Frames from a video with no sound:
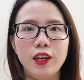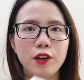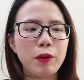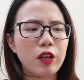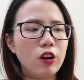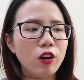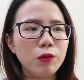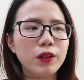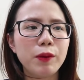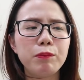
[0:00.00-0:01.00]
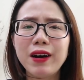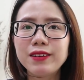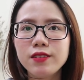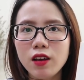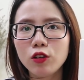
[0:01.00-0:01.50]
Thì mình nhớ không nhầm
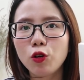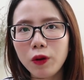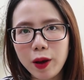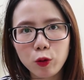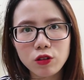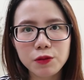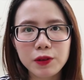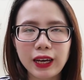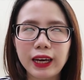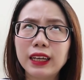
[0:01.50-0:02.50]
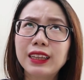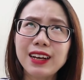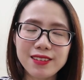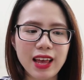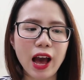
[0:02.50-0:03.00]
Băng Sơn cũng là một trong những cái
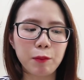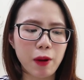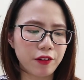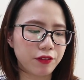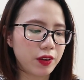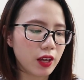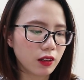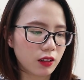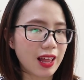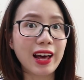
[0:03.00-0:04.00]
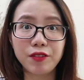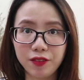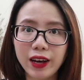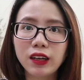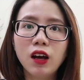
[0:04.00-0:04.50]
tác giả mà viết tản
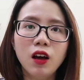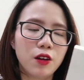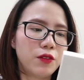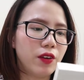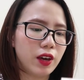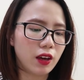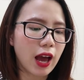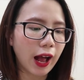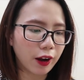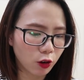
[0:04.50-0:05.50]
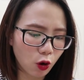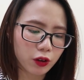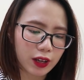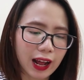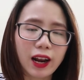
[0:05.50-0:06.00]
văn về Hà
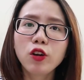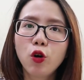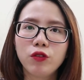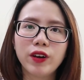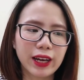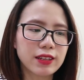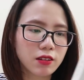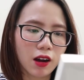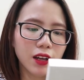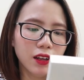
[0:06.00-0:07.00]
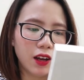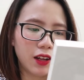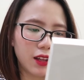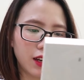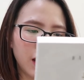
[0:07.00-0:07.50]
Nội khá là nổi vào ngày trước ấy.
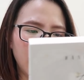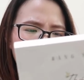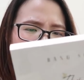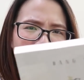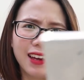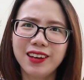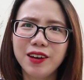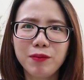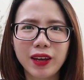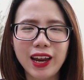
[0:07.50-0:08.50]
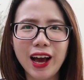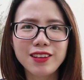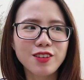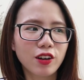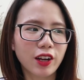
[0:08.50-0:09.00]
Thế nên là mình đã
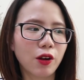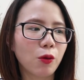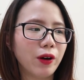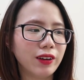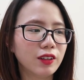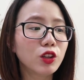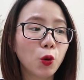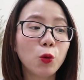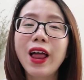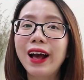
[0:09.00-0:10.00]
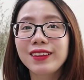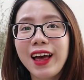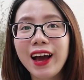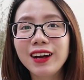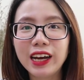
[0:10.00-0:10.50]
chọn cái cuốn Thú lang
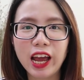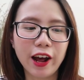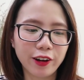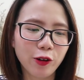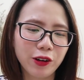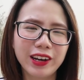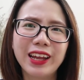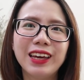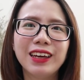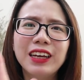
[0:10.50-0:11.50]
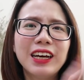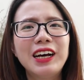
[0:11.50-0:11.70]
thang người Hà Nội để